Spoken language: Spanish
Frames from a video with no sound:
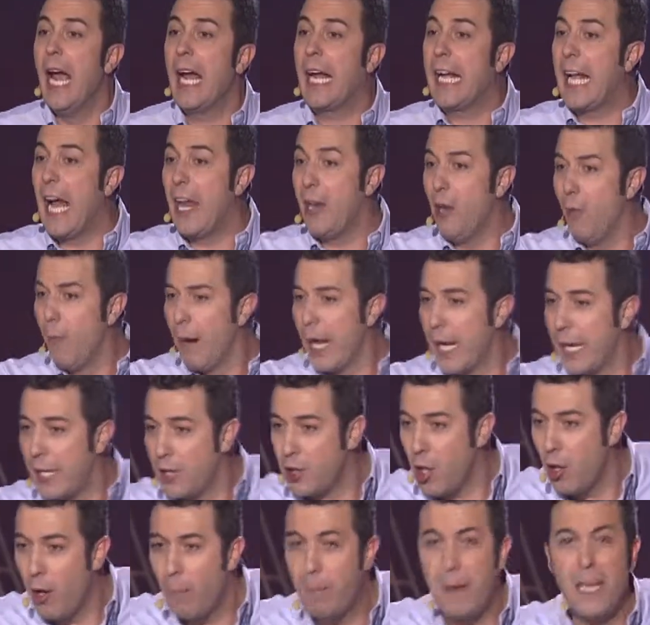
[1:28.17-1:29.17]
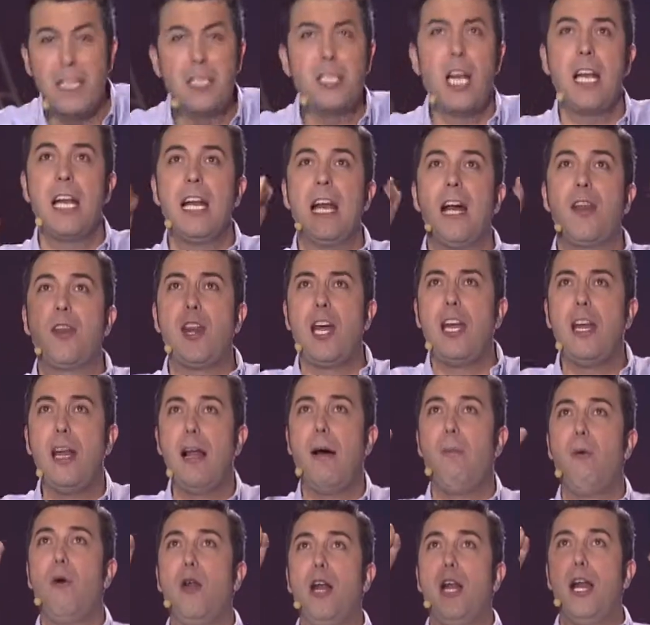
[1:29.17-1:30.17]
Es que hay hombres que solo piensan en
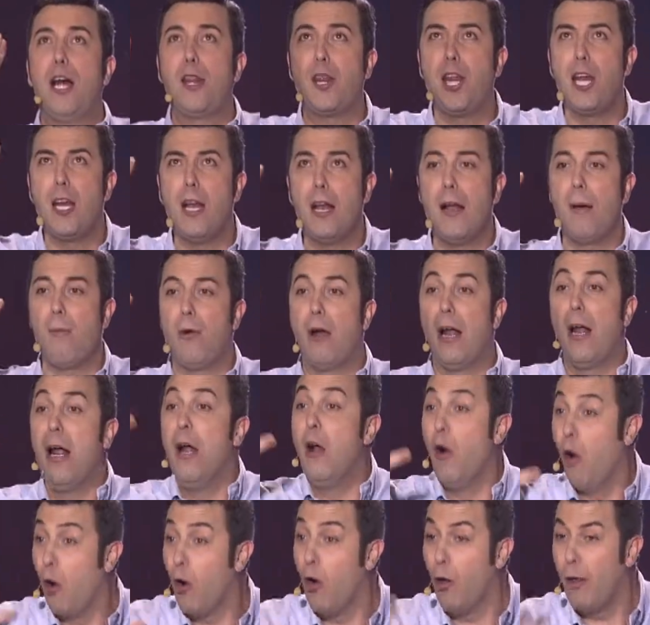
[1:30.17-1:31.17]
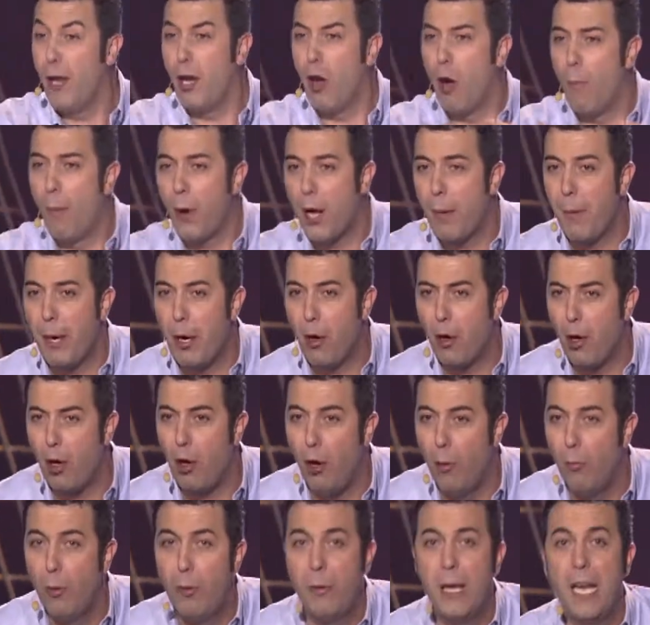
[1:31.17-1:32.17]
hacer el amor, en hacer el amor. Os lo digo porque me
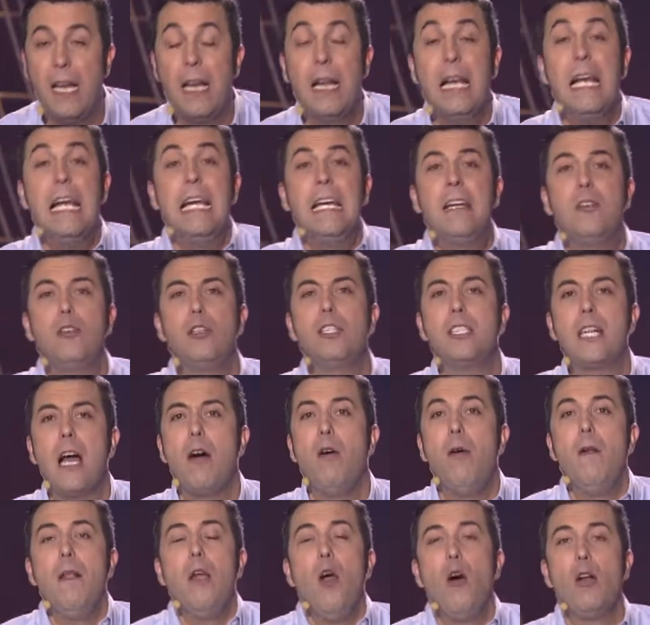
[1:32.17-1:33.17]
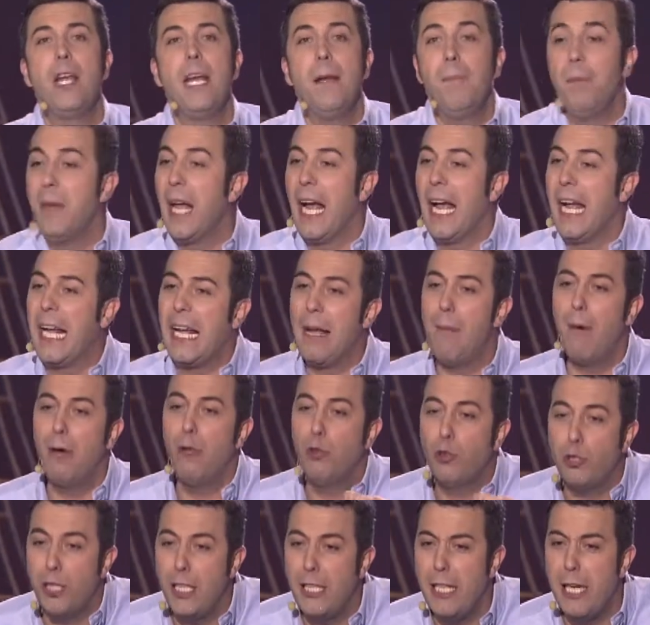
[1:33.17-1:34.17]
conozco muy bien. Y entonces, claro, oye, es que
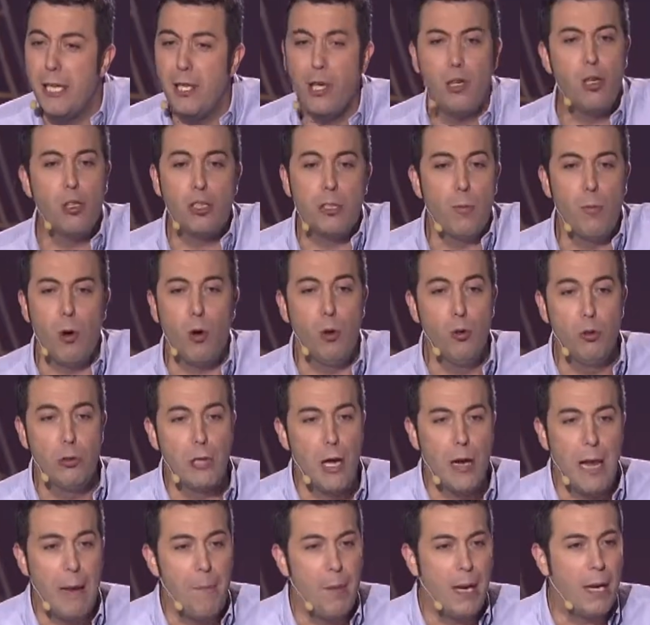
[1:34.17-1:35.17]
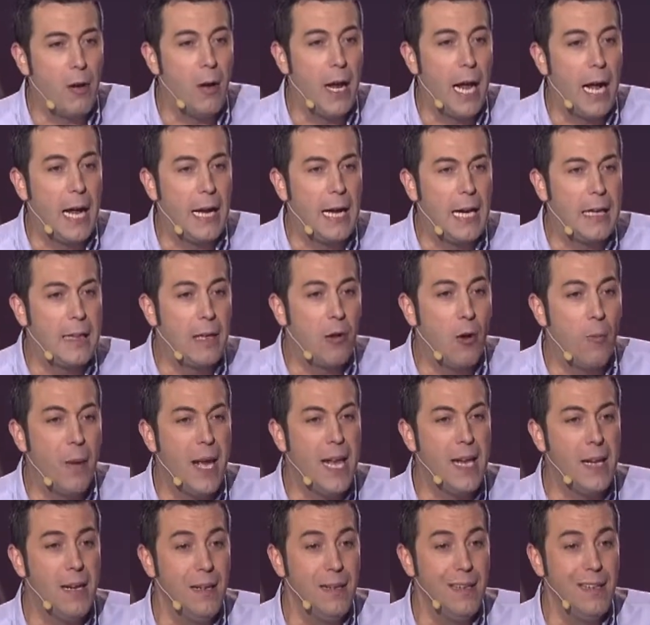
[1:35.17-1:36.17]
Marusiña y yo nos hemos juntado el hambre con las ganas de
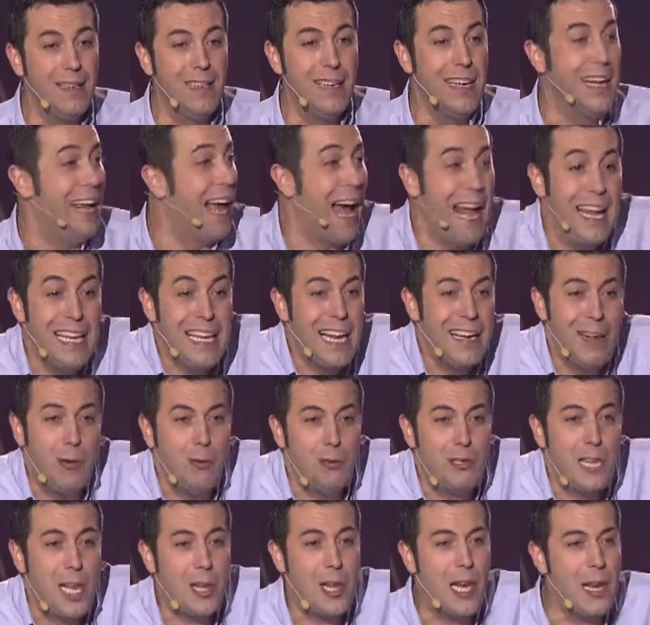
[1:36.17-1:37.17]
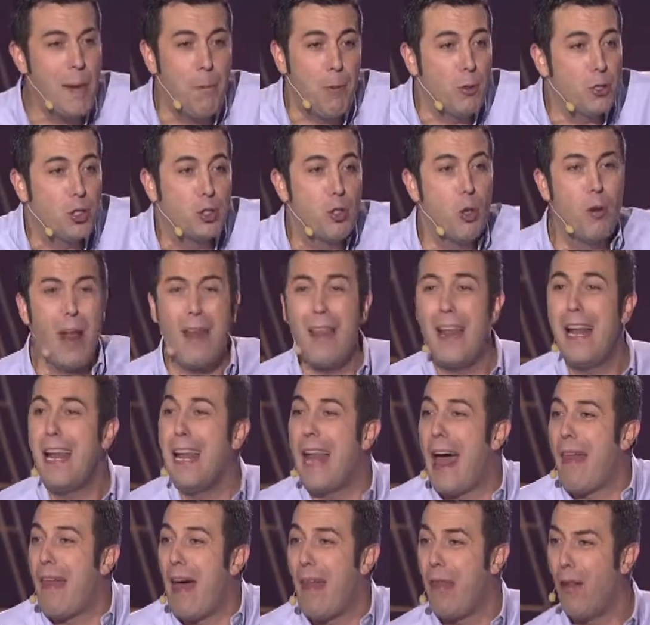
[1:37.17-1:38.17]
comer. A ella le gusta hacer la postura
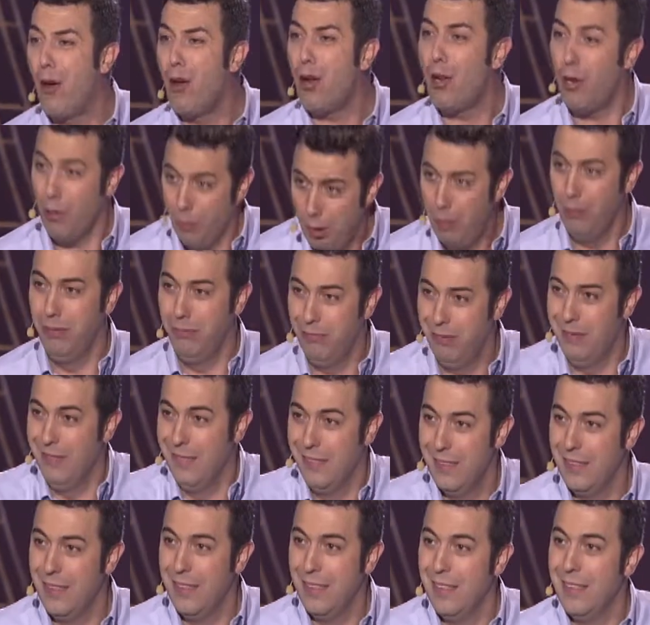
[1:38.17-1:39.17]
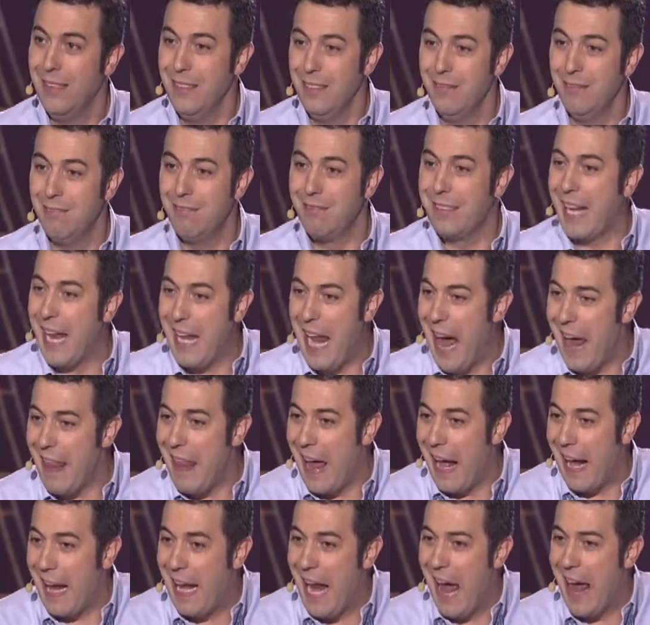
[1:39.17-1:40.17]
del nadador. Que
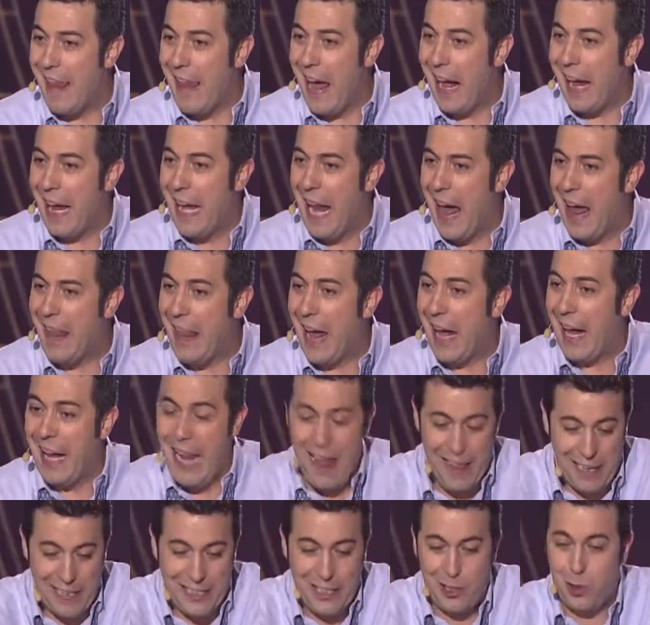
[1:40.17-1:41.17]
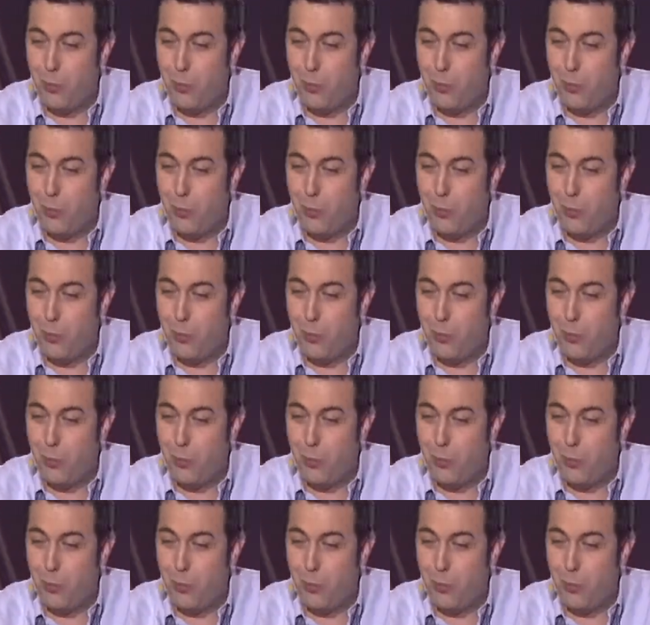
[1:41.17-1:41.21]
nada, que nada, que nada, que nada.